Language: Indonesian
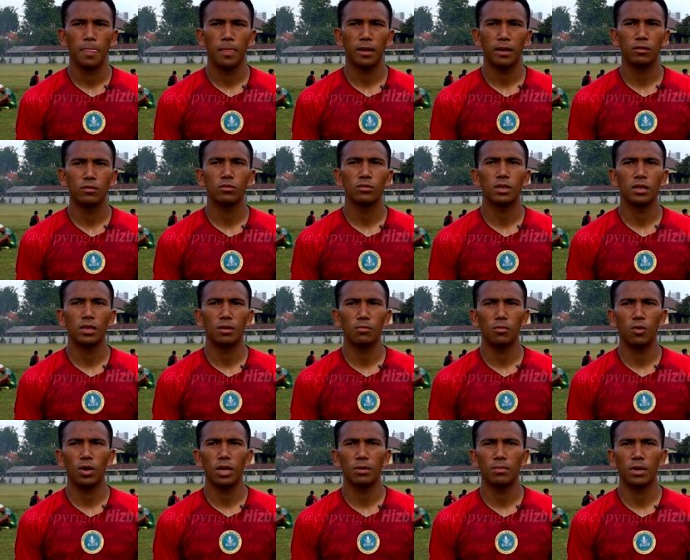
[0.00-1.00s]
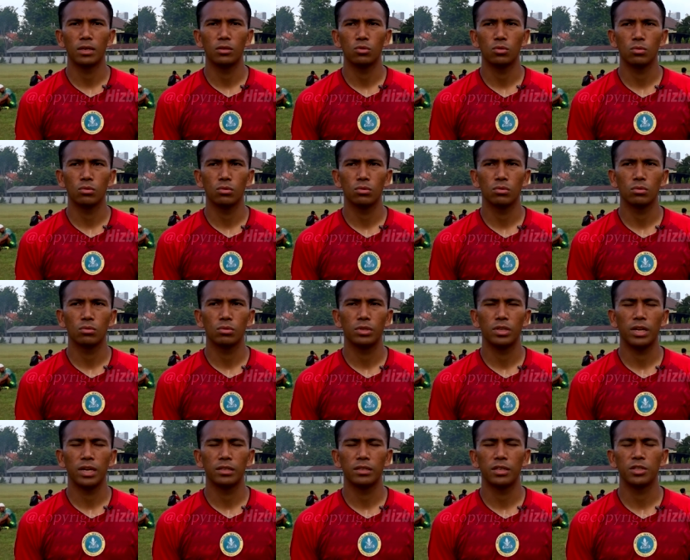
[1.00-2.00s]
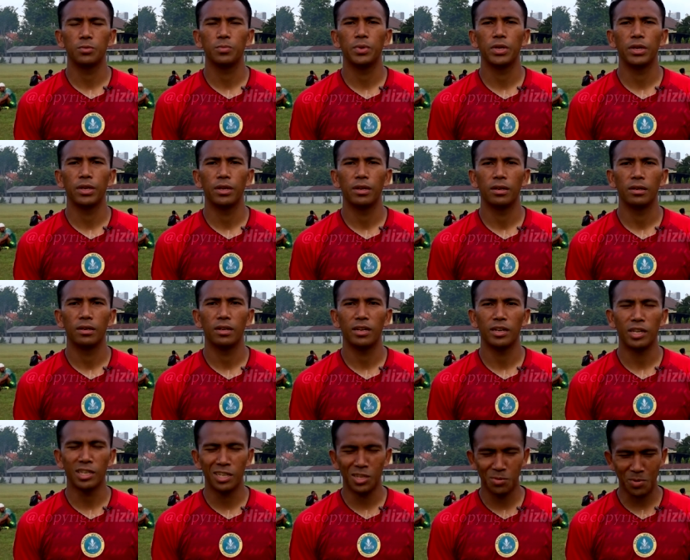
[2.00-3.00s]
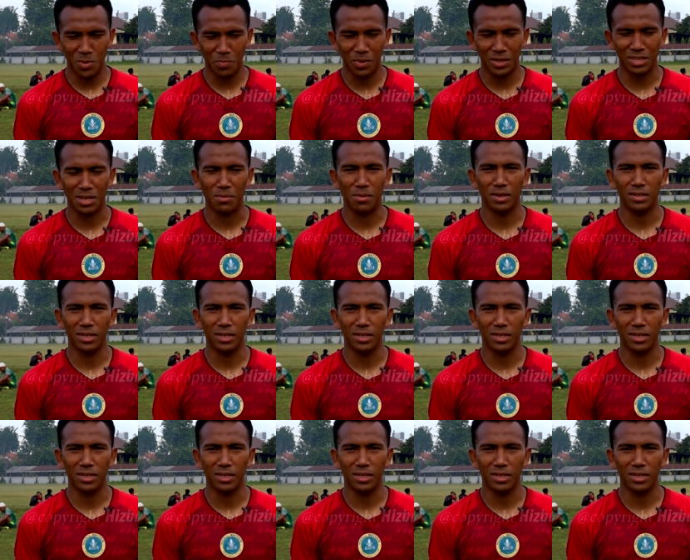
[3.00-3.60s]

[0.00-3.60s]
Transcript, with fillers: dan itu saya mulai masuk di SSB dan SSB pertama